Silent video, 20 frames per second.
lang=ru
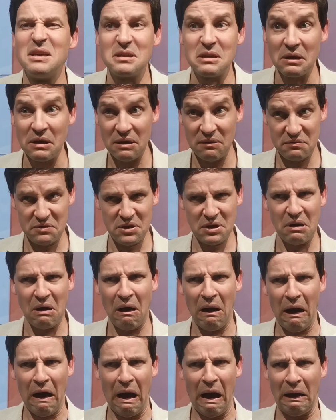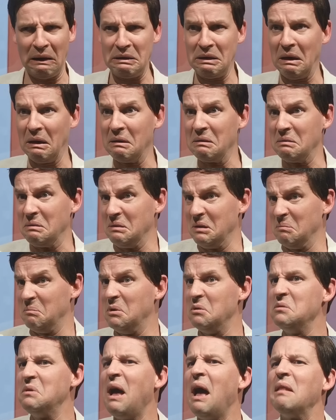затаив дыхание,
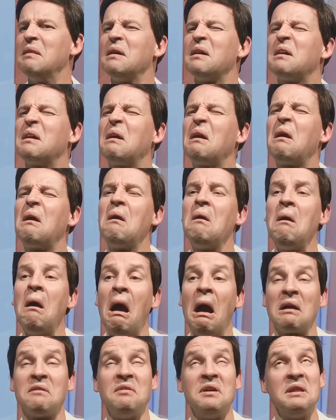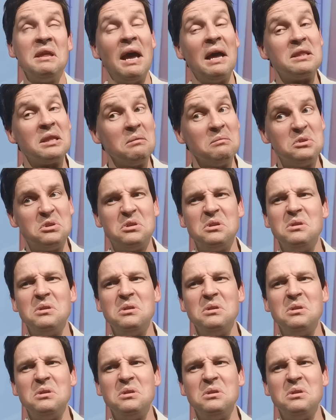наблюдала, как вы на этом